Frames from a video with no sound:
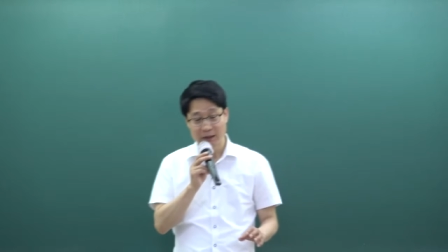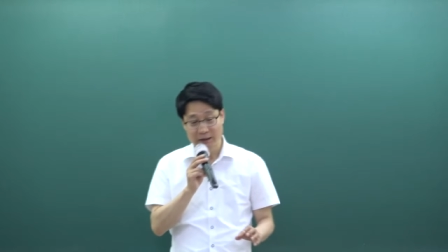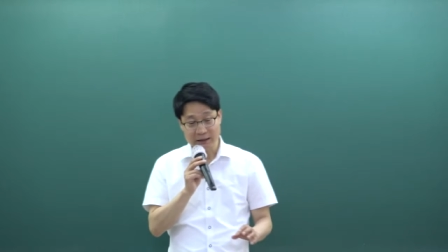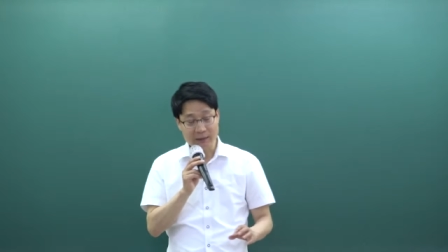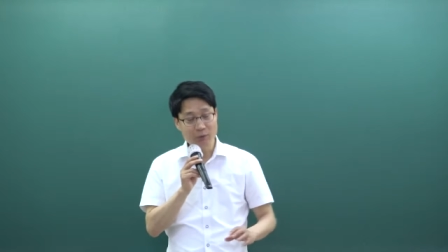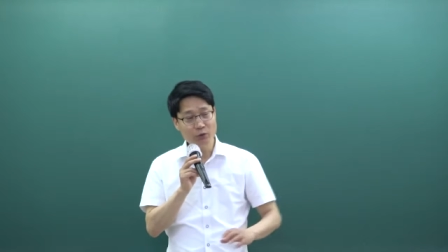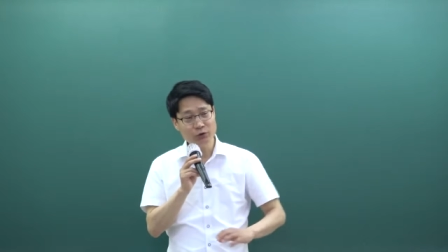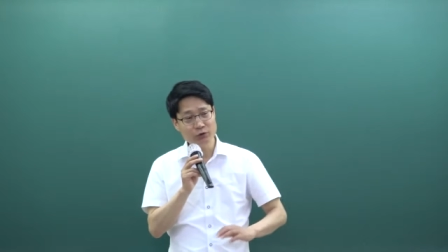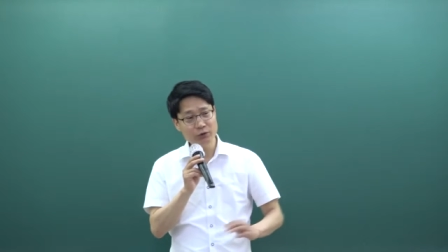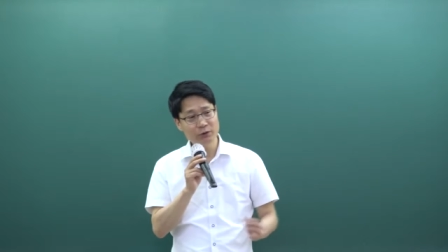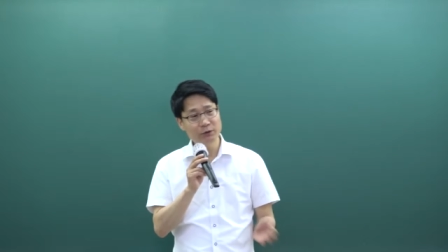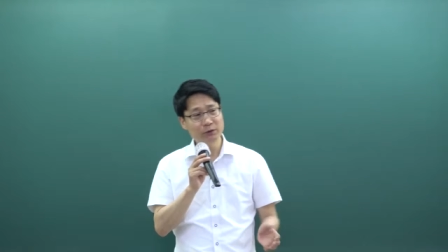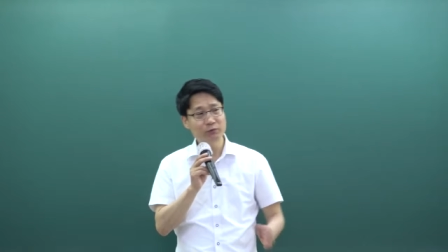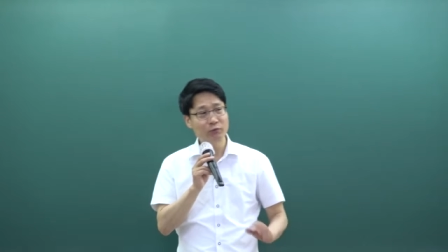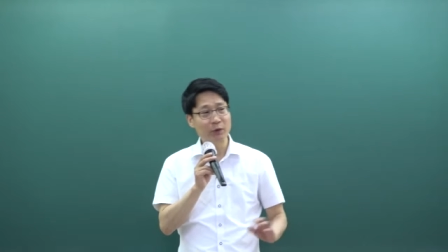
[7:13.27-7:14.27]

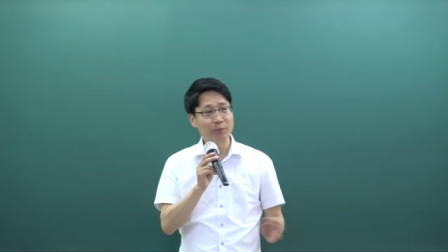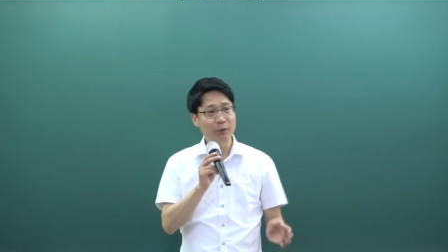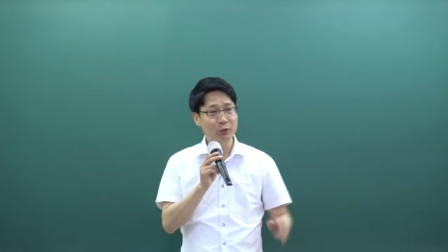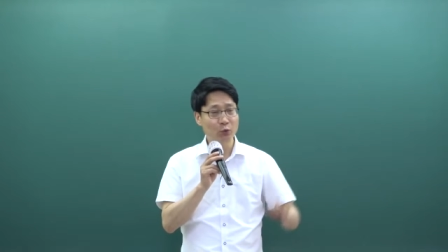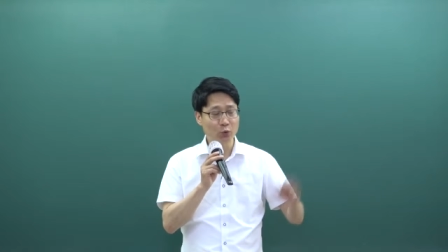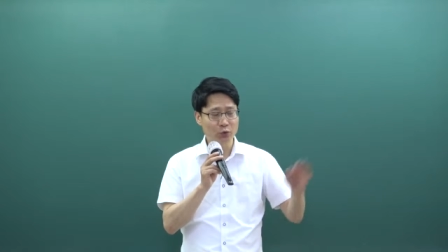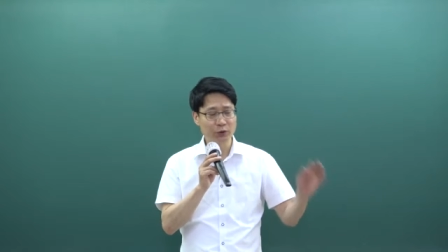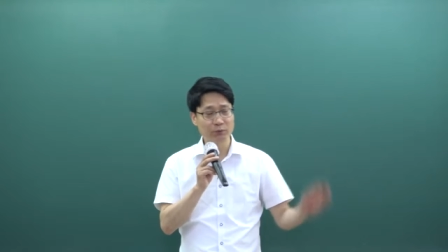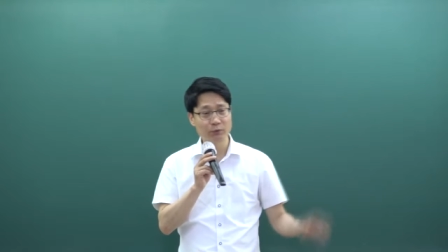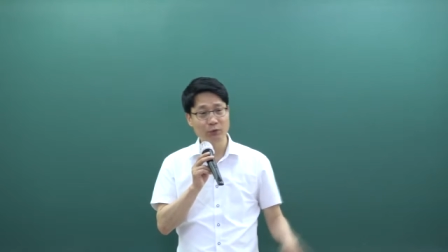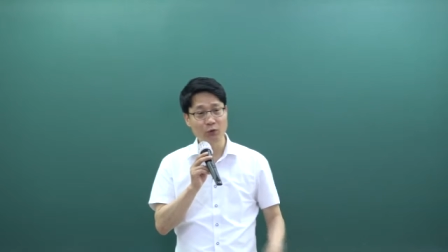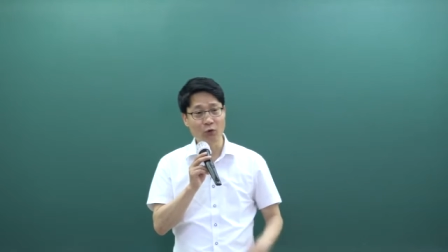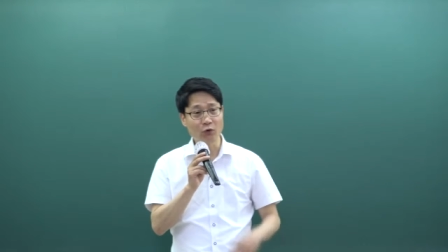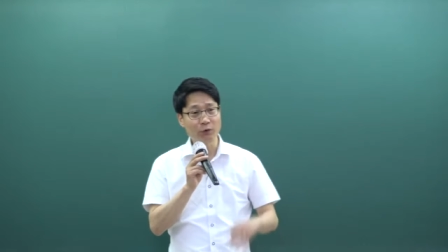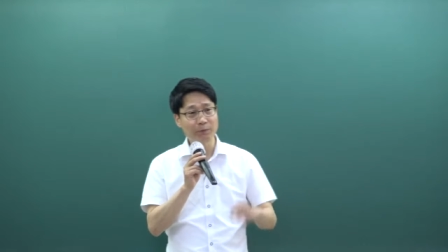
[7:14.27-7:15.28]
나머지는 웬만 요 지금
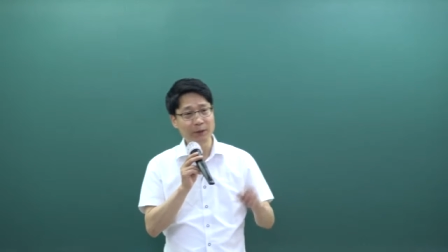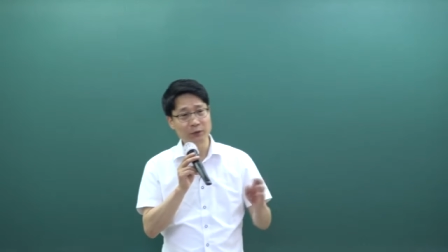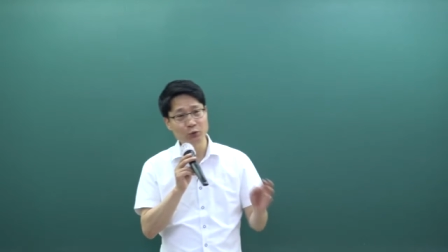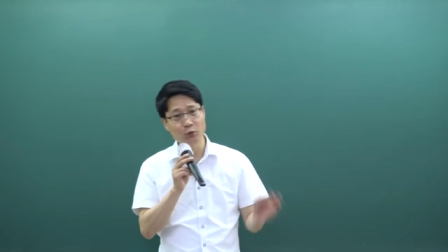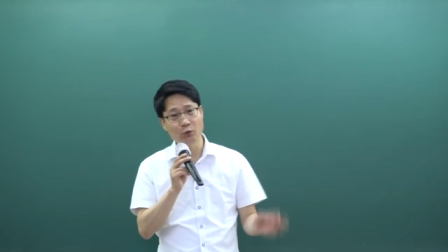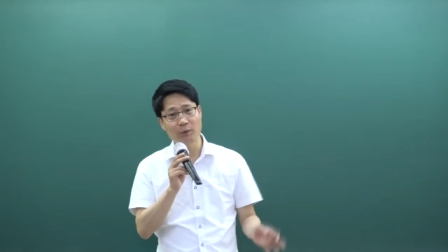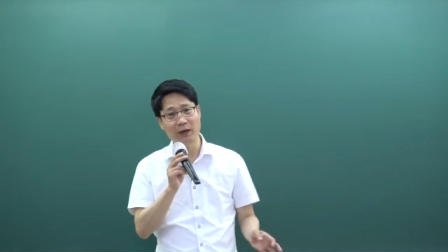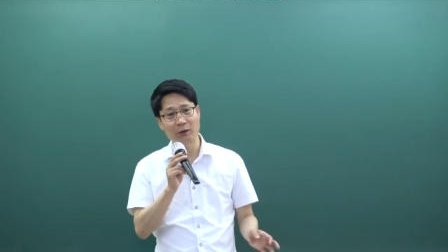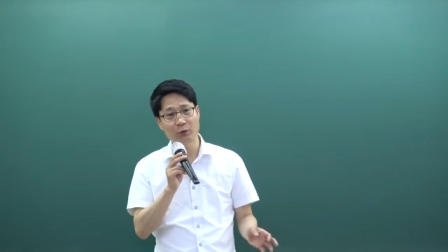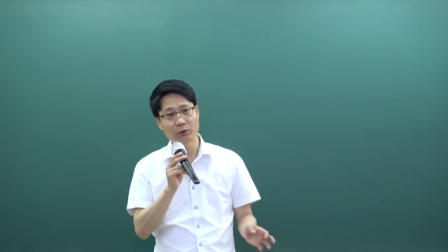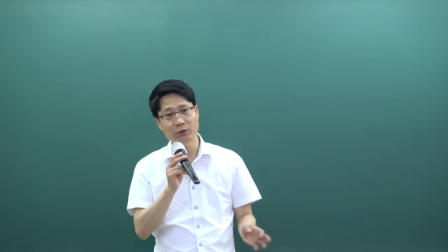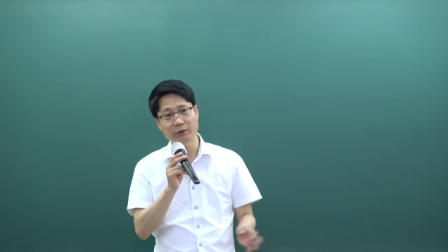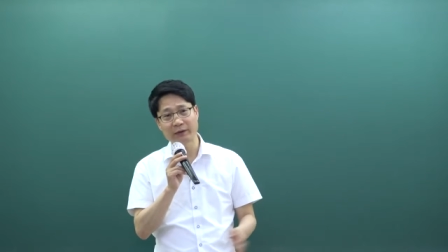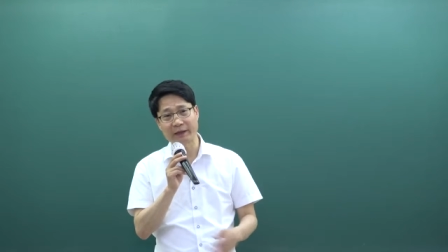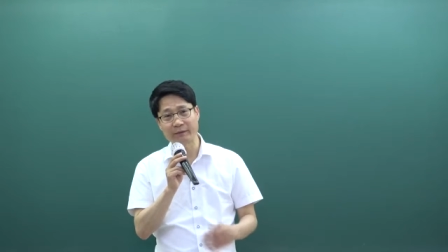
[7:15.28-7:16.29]
언급한 요거
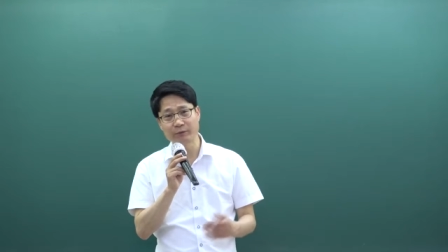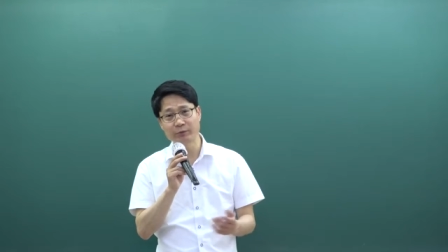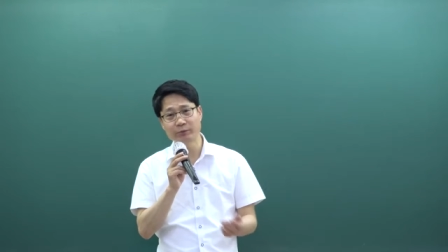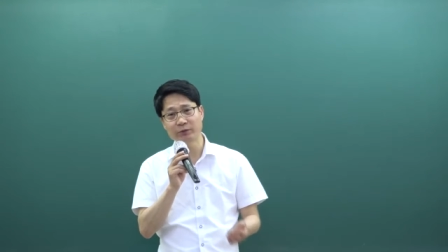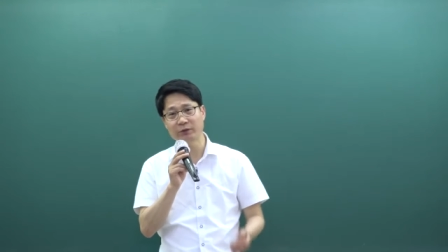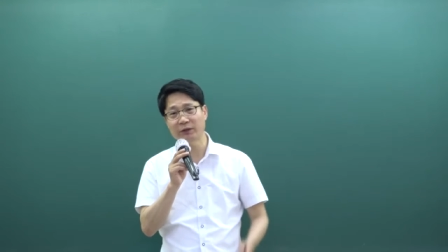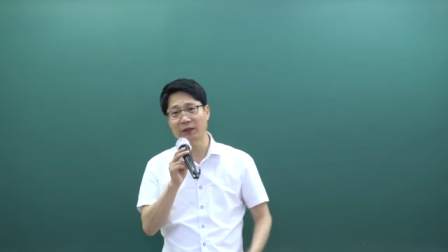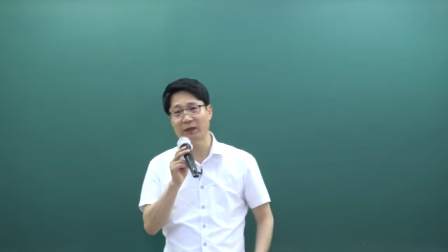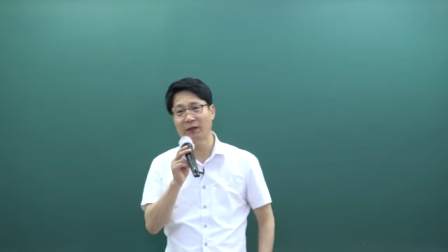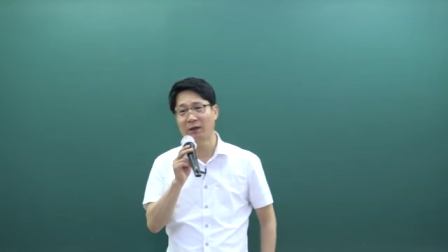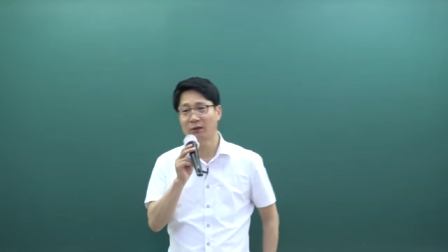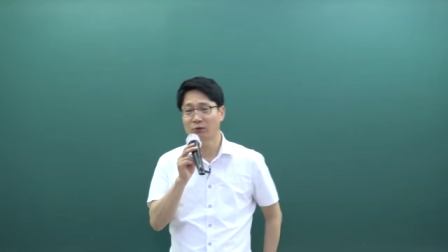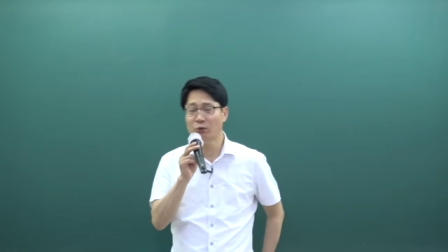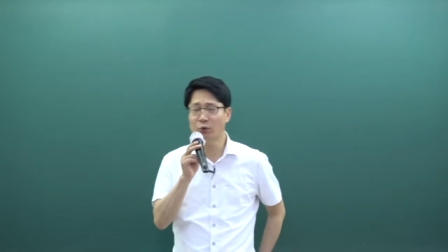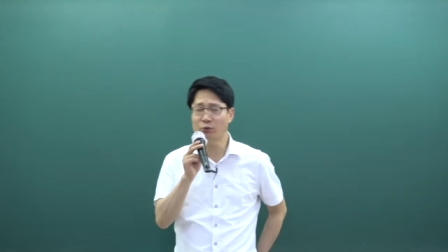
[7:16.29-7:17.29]
말고는 대부분은 다
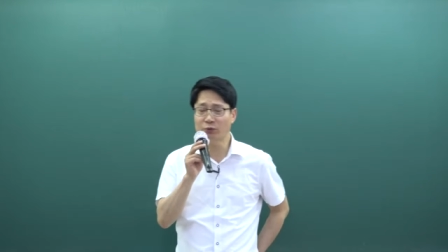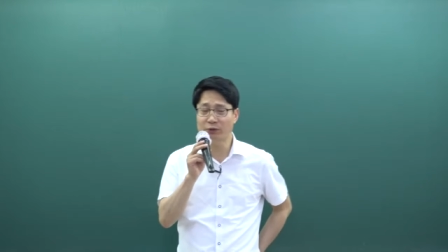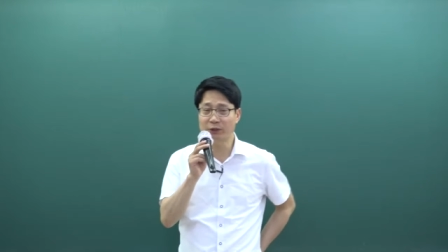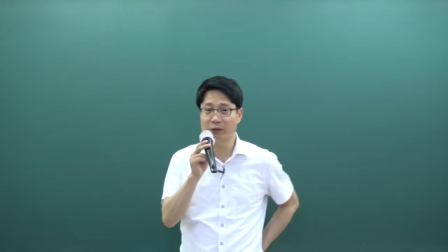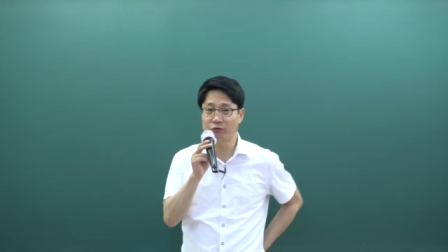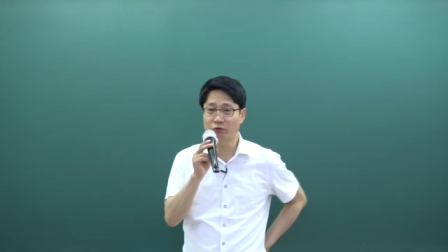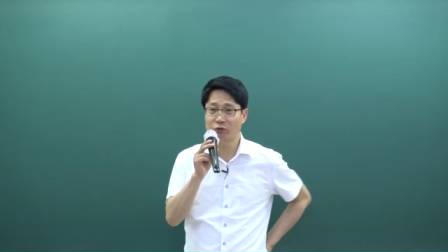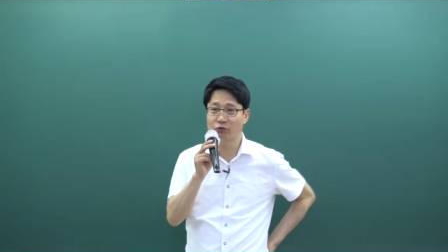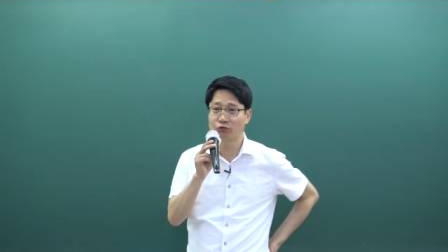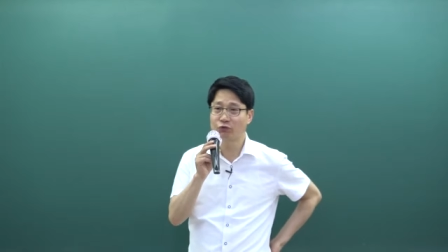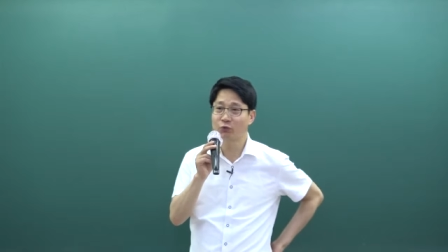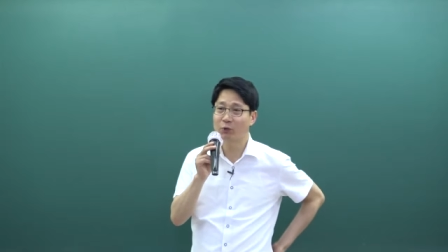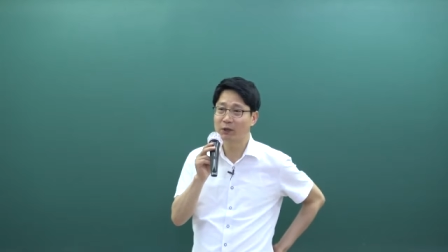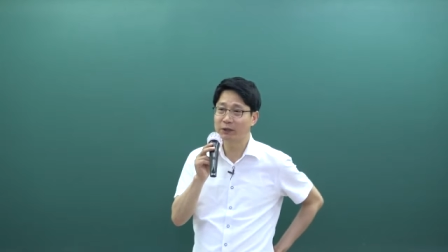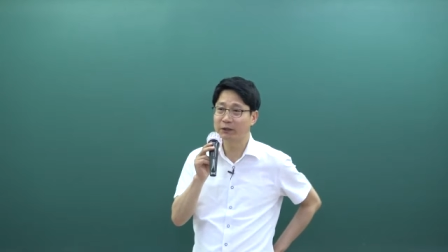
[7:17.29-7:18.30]
소득세 규정을
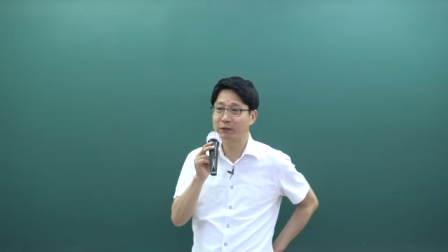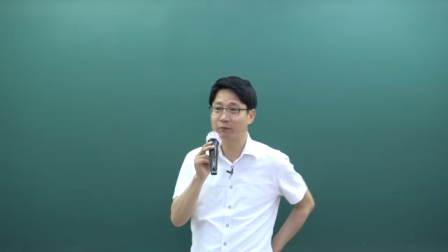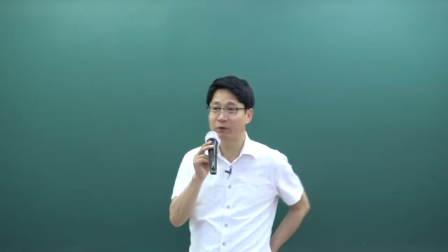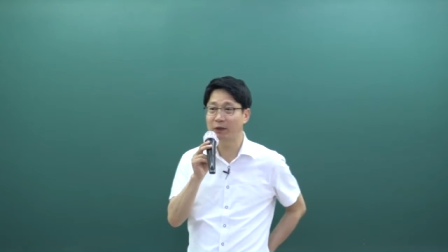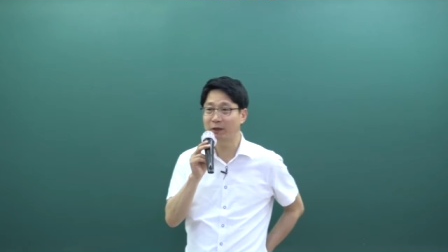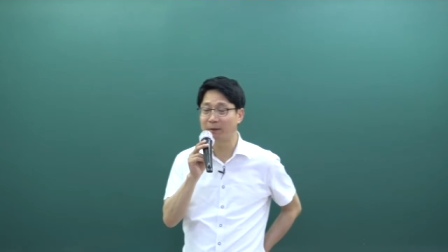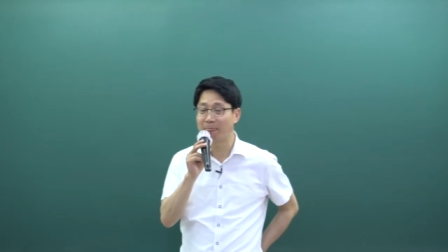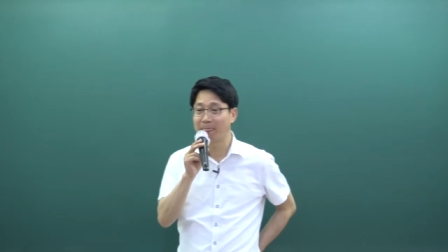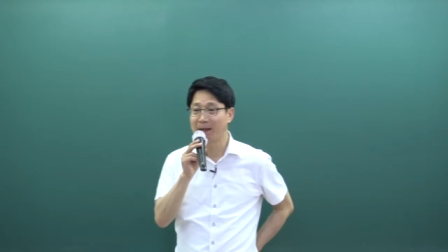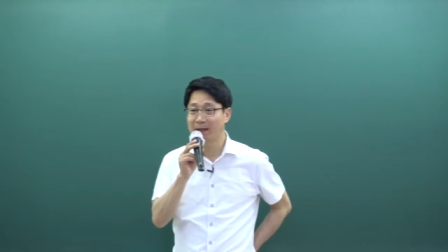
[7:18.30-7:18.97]
준용하기 때문에